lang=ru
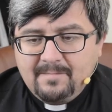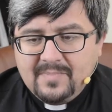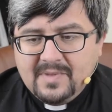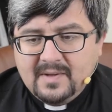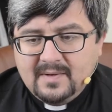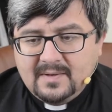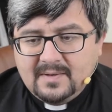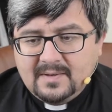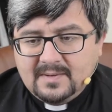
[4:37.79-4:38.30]

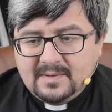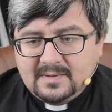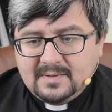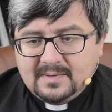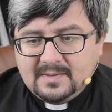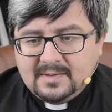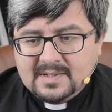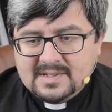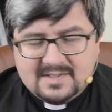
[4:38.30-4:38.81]

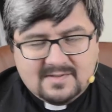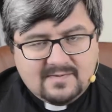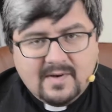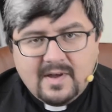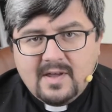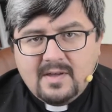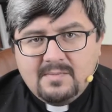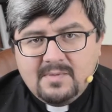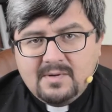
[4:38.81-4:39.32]
э, над
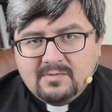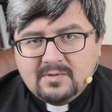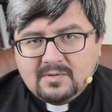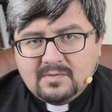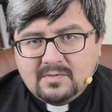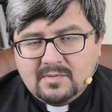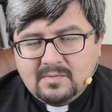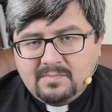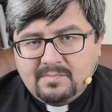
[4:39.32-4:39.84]
своими вот
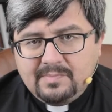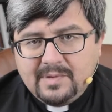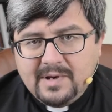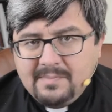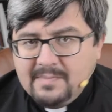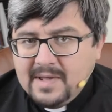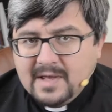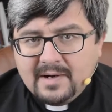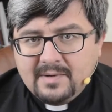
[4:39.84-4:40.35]

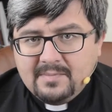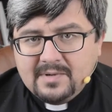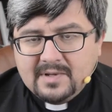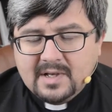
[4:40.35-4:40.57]
примерами,